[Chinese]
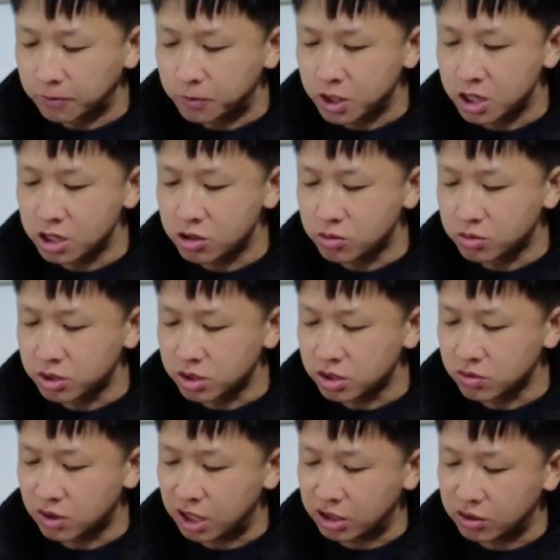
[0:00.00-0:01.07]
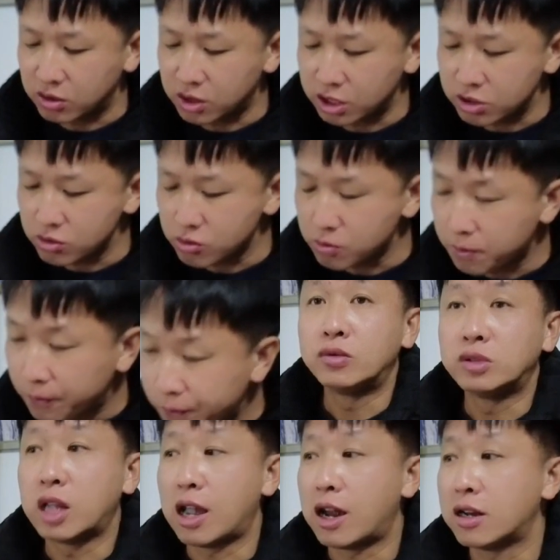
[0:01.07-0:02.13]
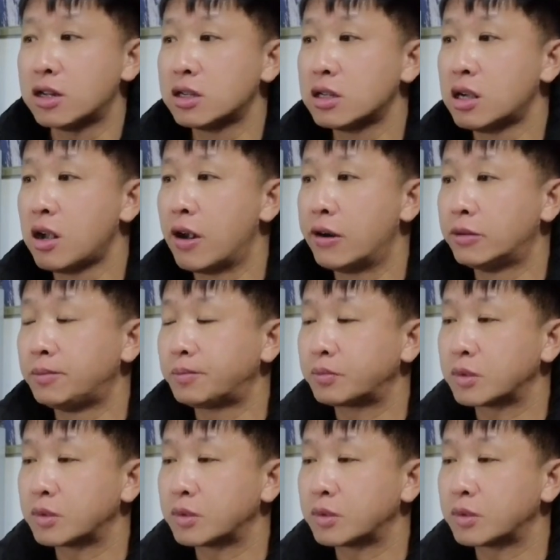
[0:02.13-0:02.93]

等一下我们吃完的话，就拿那个